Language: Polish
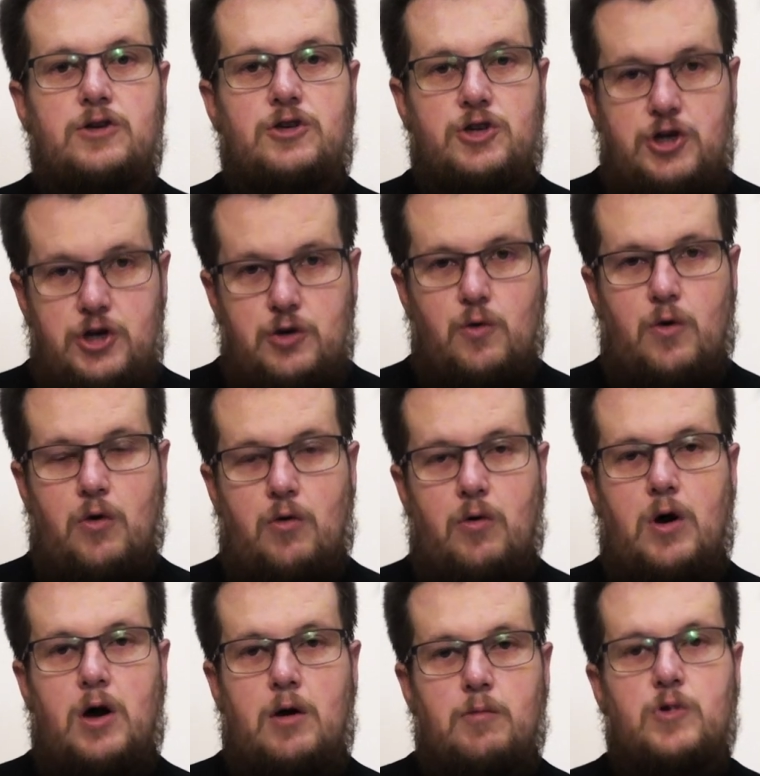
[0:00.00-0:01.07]
siłą
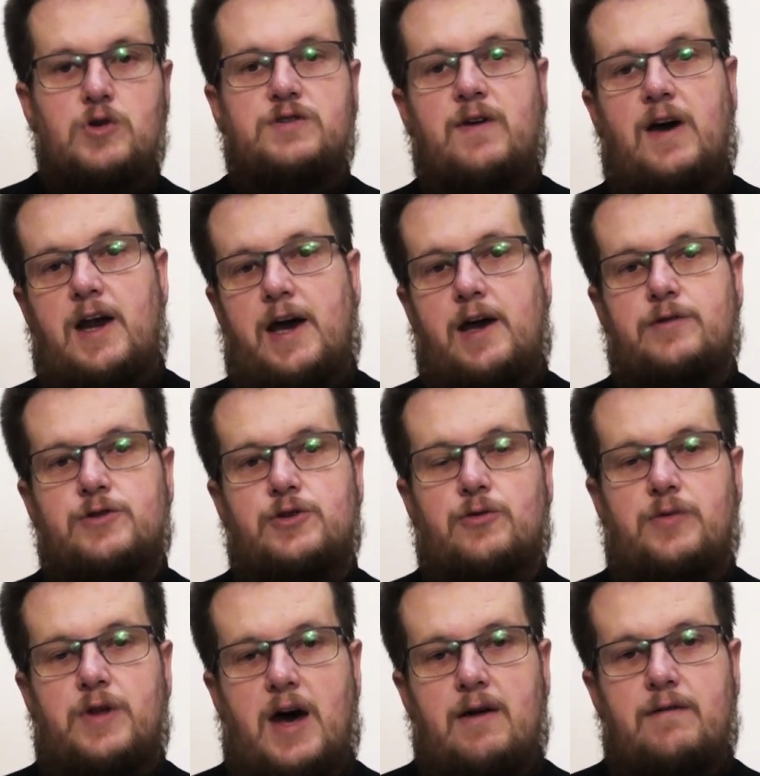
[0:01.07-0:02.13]

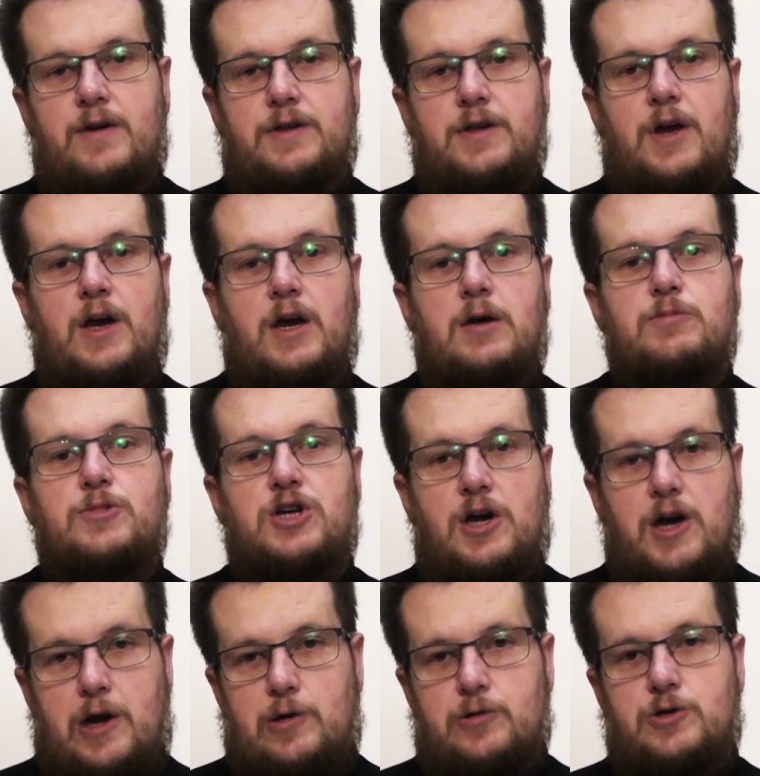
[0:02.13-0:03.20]
pozwalającą nawet
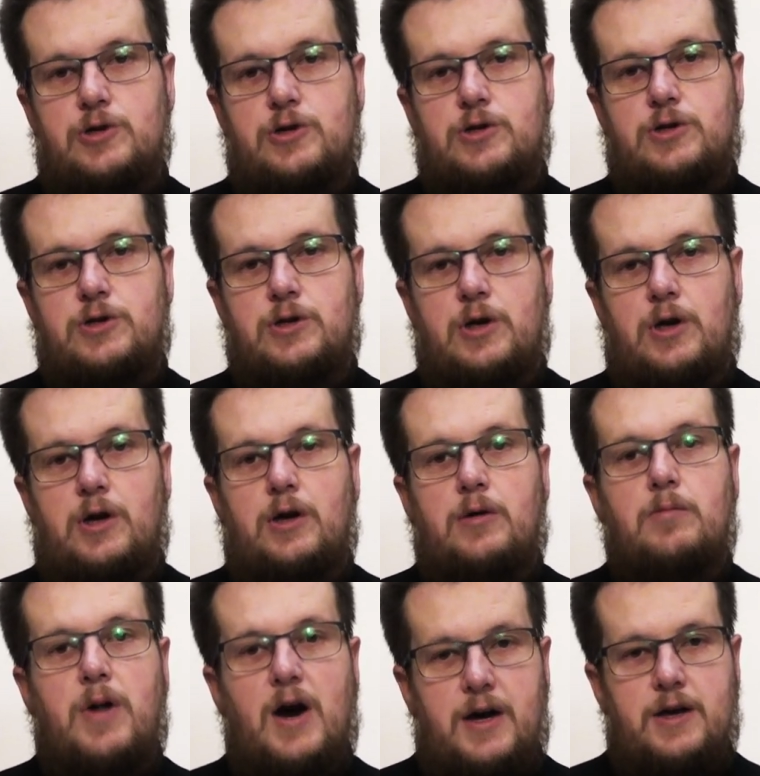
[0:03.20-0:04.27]
przekroczyć
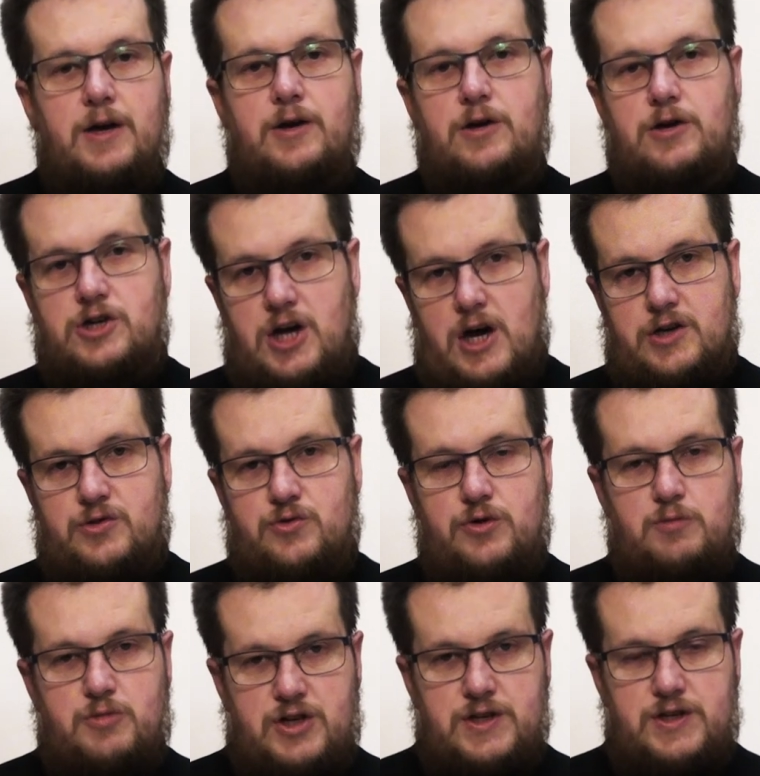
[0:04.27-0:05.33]
bariery czasu i
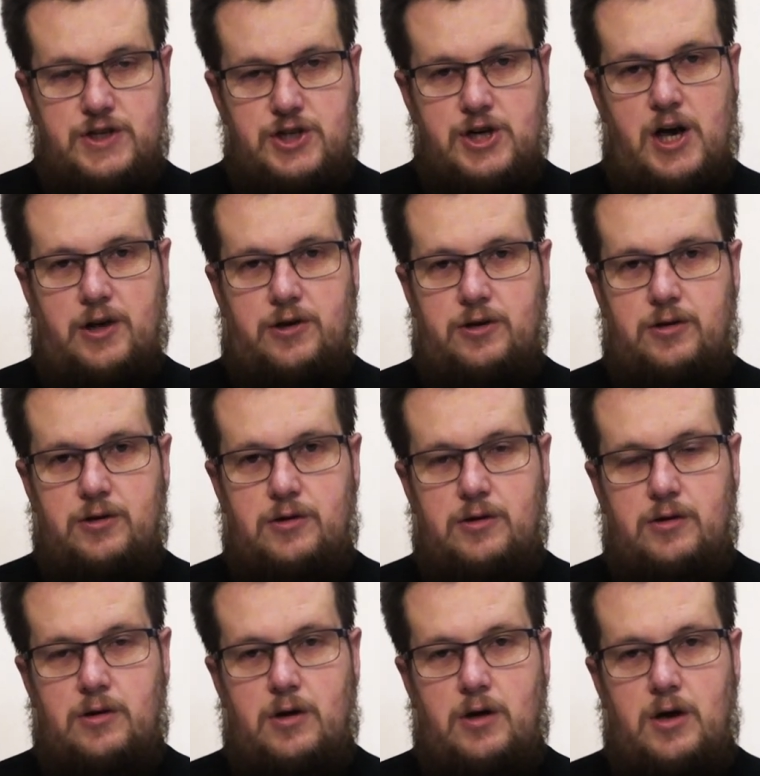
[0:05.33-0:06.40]
przestrzeni.
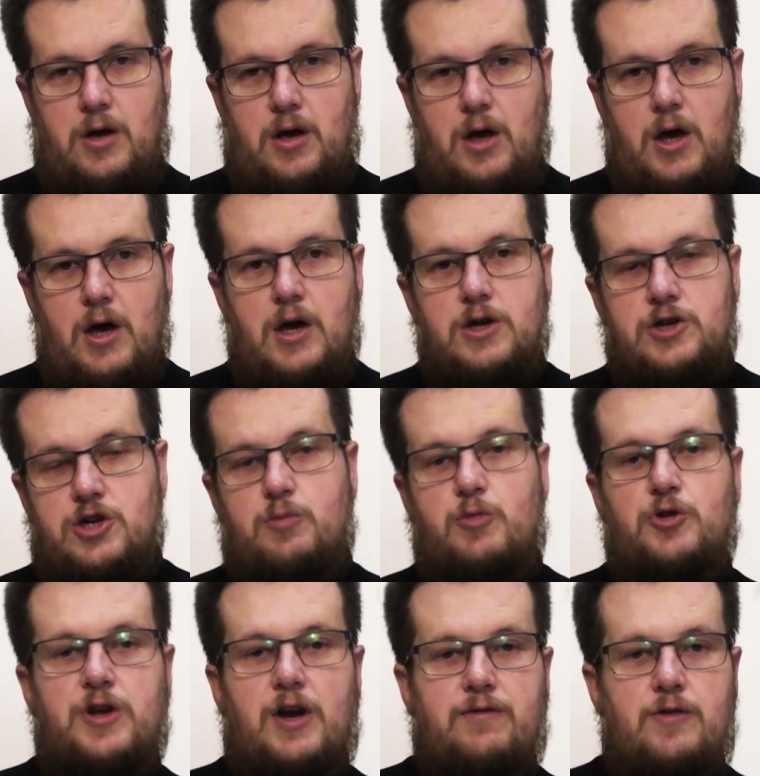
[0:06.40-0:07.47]
Czy
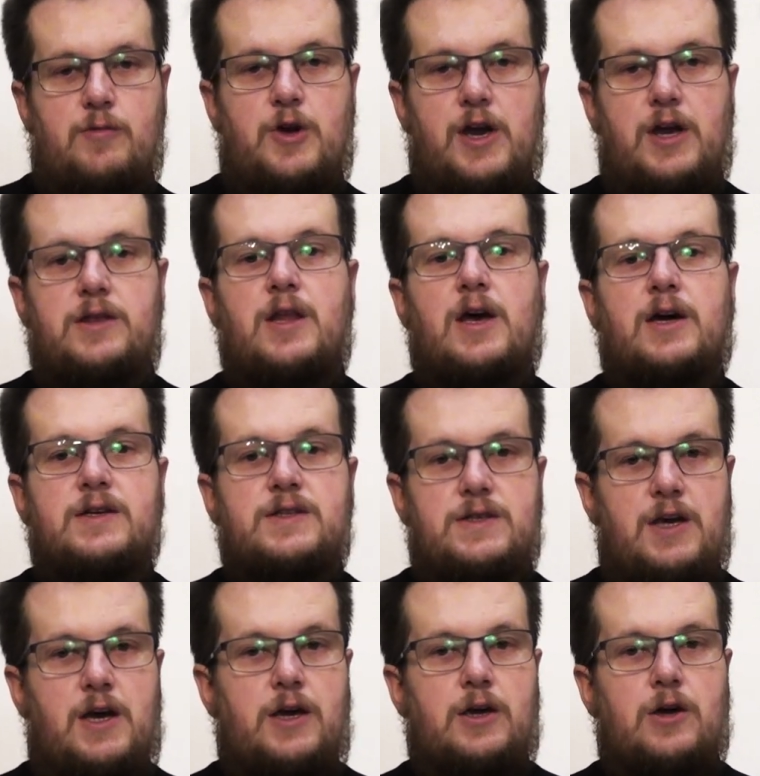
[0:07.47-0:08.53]
potrafimy jednak z
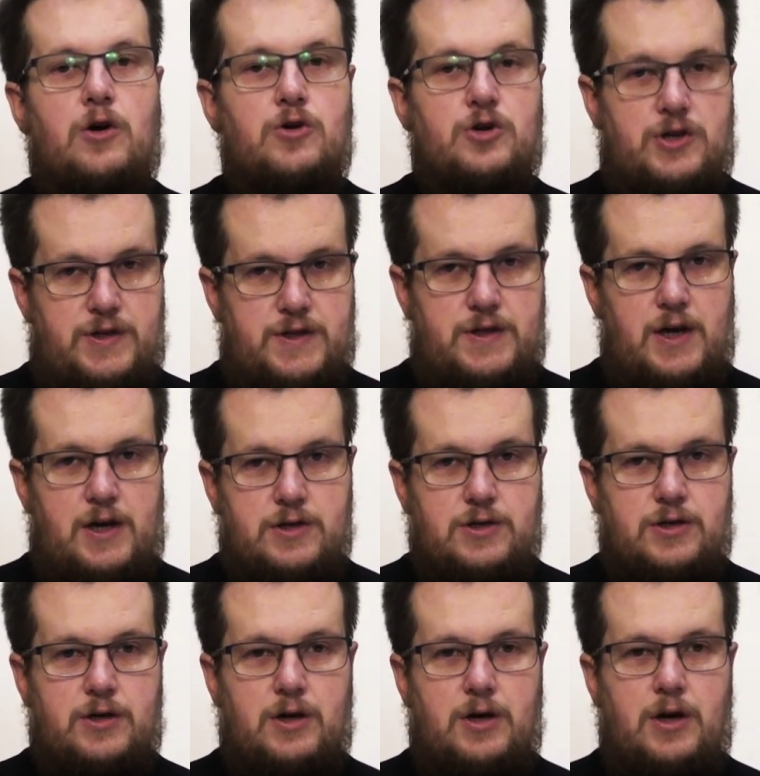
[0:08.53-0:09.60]
niej korzystać?
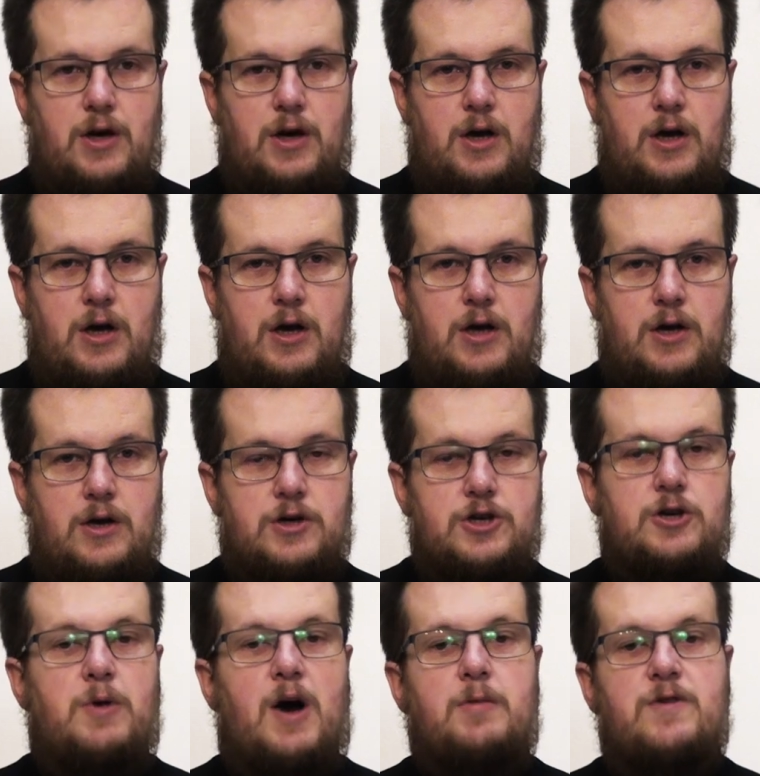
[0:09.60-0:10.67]

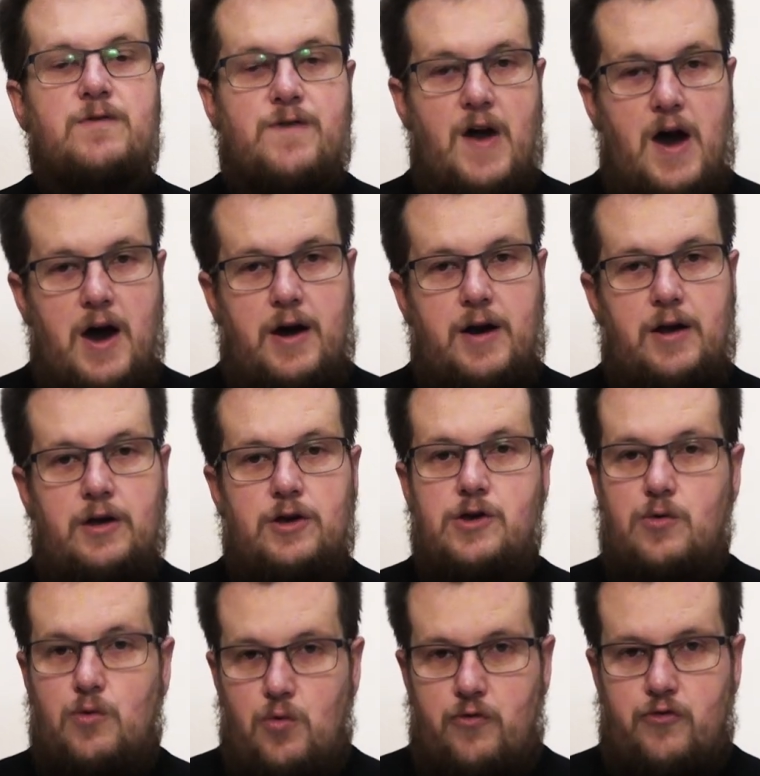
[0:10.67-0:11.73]
Czy mamy wiarę i
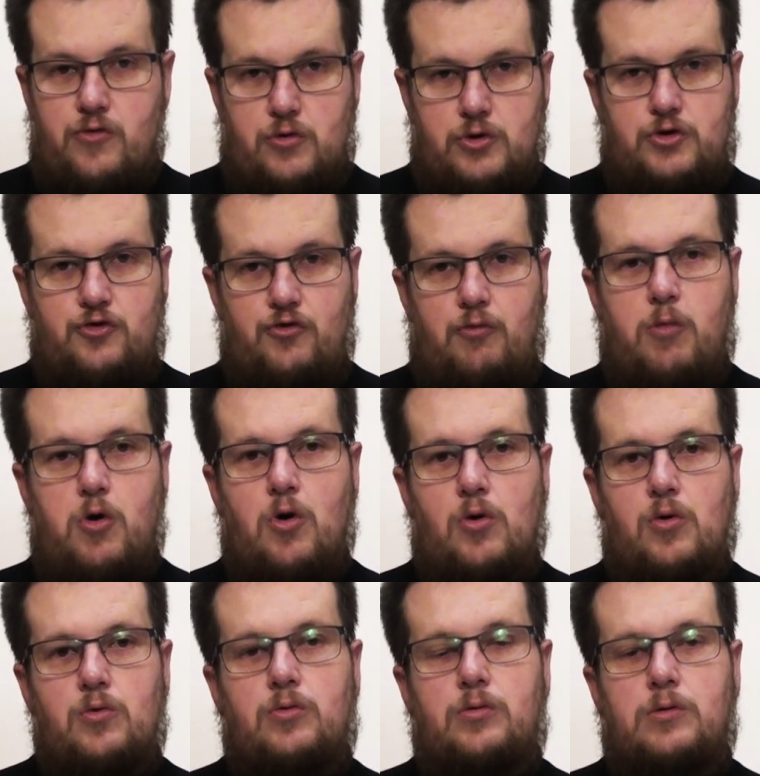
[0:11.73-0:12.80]
ufność w
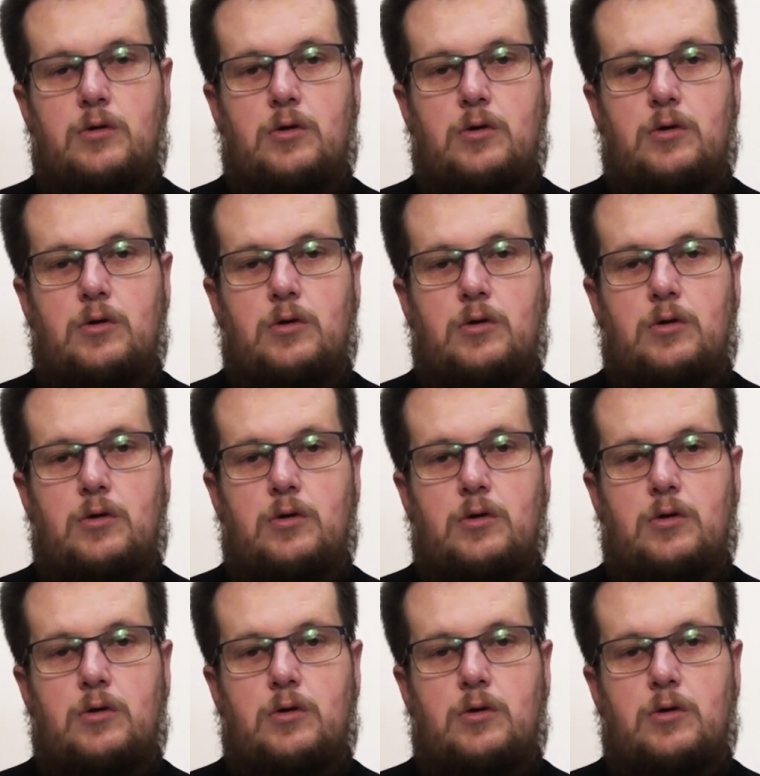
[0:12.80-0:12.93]
Bogu?